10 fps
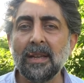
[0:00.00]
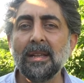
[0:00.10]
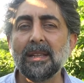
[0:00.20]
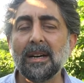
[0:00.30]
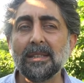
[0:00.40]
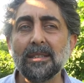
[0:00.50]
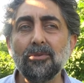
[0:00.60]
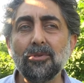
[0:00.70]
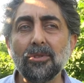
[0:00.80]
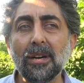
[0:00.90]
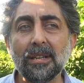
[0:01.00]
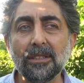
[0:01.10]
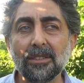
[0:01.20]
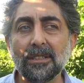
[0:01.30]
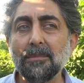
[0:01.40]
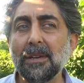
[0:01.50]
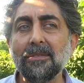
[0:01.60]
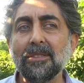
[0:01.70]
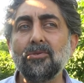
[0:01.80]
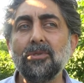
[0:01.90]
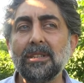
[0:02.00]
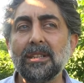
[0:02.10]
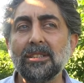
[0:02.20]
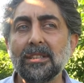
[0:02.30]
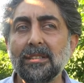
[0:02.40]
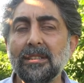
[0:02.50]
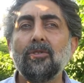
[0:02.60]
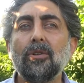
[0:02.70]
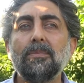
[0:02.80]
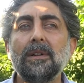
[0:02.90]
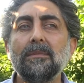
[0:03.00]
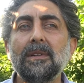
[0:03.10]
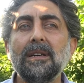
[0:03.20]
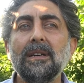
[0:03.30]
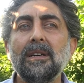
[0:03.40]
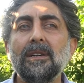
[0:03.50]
Taze ürün haricinde meyve suyu ihracatında toplamda